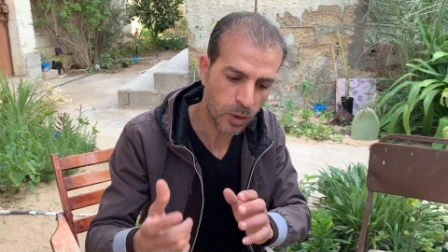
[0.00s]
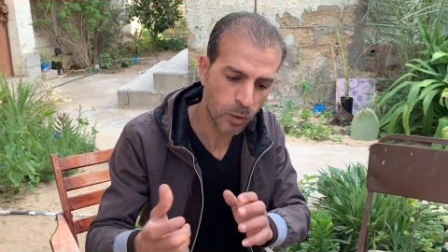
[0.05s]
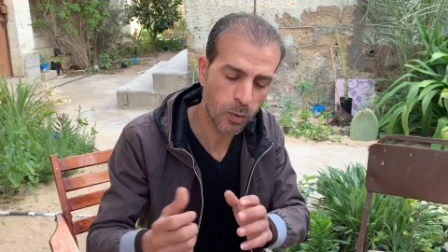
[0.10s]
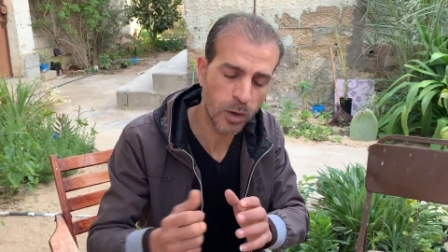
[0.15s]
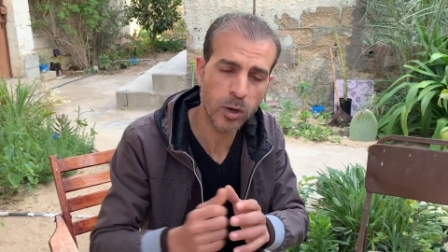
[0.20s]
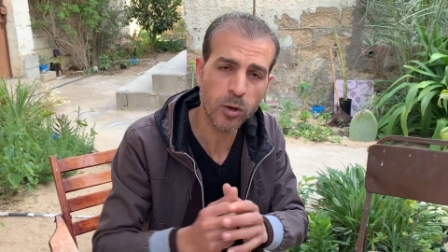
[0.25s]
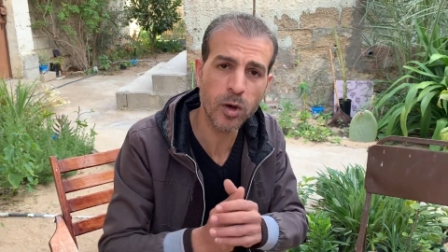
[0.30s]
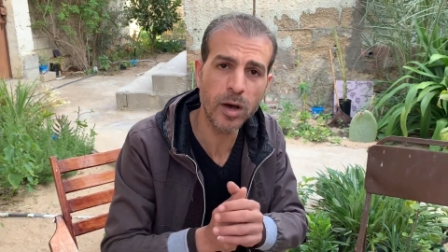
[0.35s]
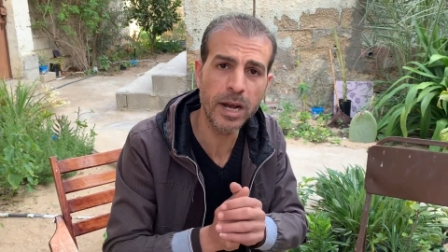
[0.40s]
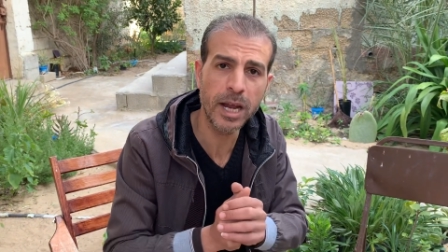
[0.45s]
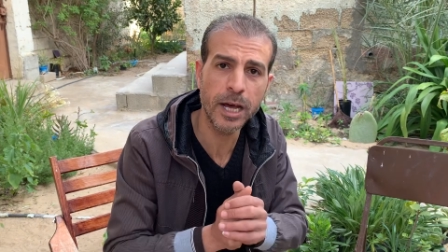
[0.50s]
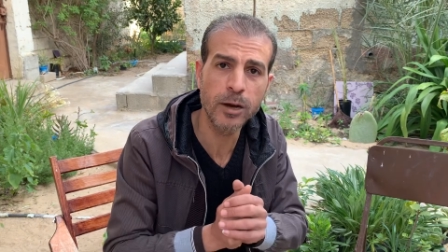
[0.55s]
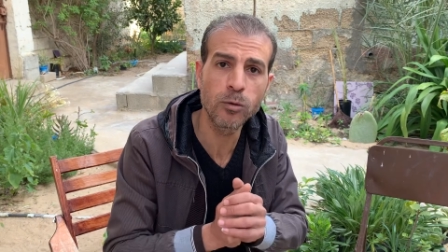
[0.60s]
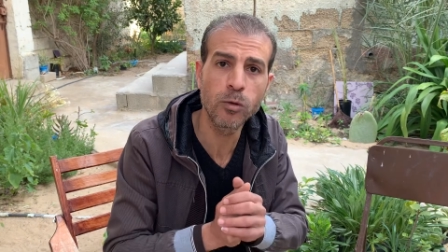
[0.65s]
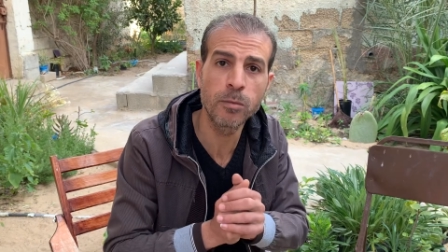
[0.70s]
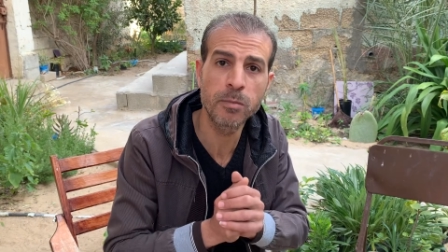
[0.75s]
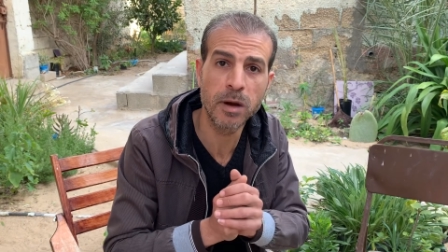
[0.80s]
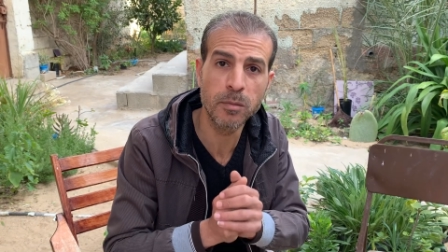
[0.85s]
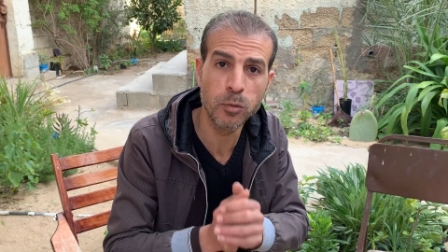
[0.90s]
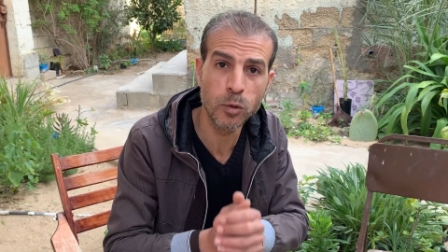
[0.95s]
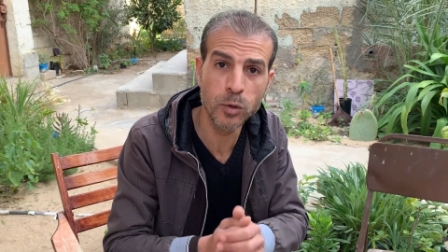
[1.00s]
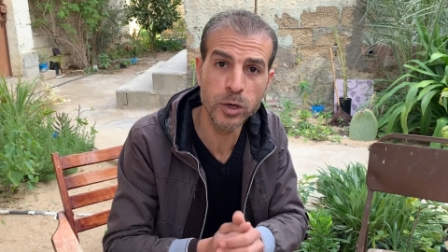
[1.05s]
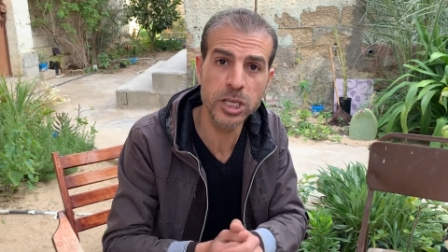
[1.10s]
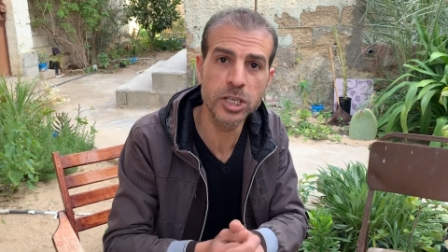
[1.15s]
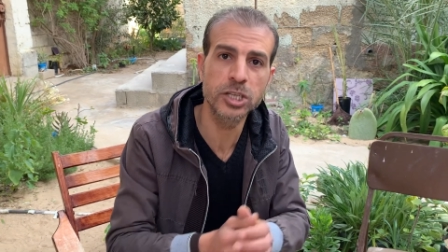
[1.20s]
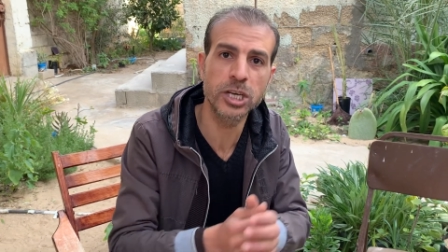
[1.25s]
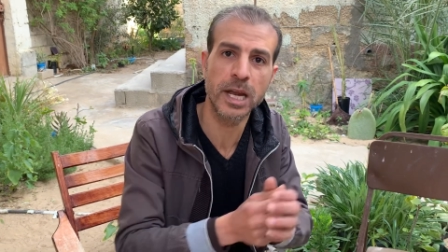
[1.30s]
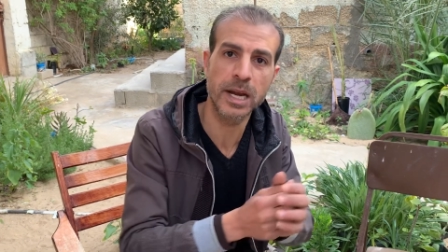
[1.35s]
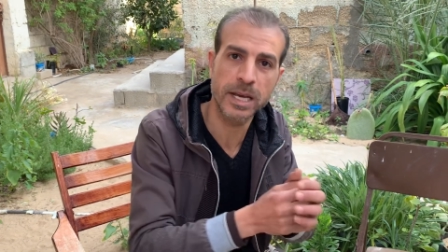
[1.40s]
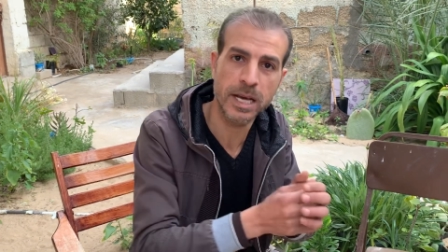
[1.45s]
ويقال عنه
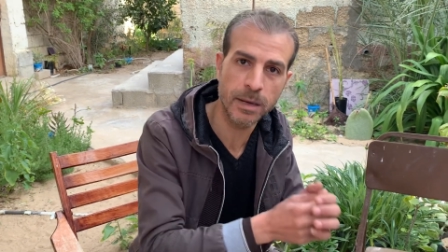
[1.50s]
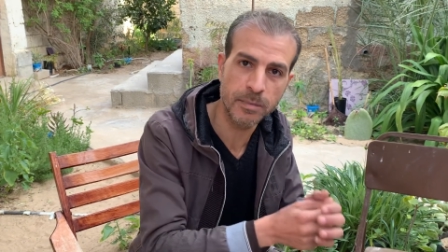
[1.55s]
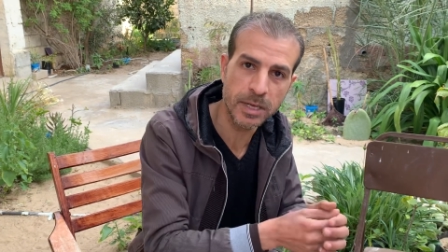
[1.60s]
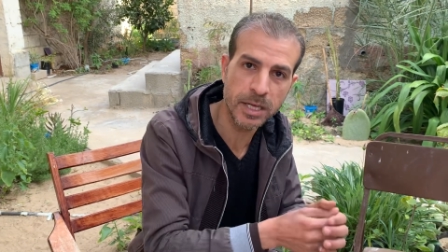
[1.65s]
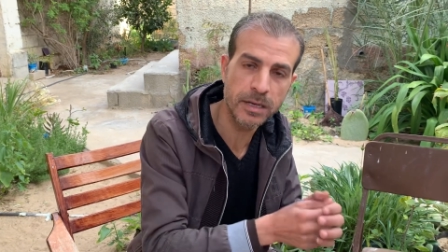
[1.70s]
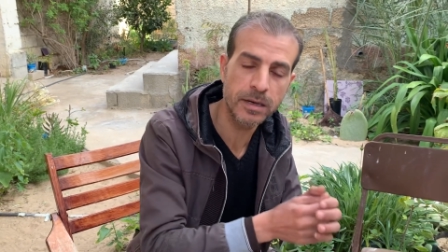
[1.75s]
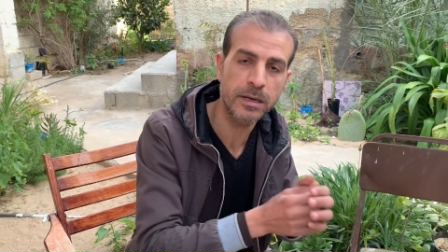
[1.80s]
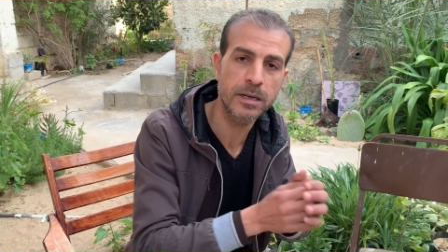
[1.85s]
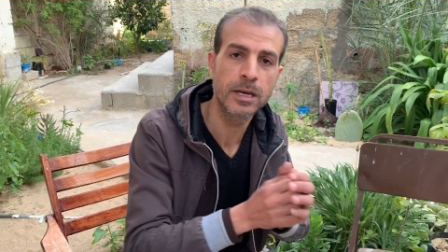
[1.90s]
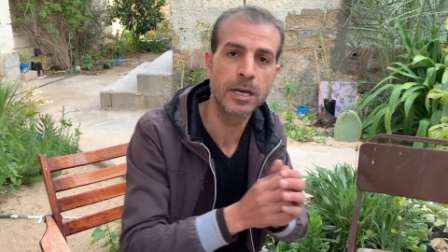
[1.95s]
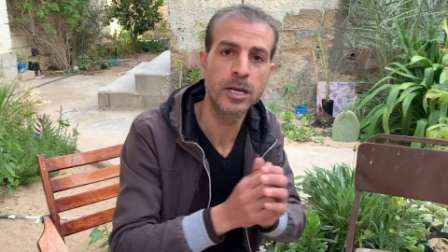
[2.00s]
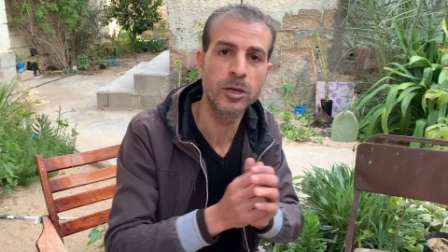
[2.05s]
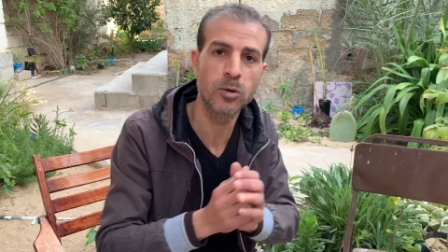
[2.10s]
البابونج الكبير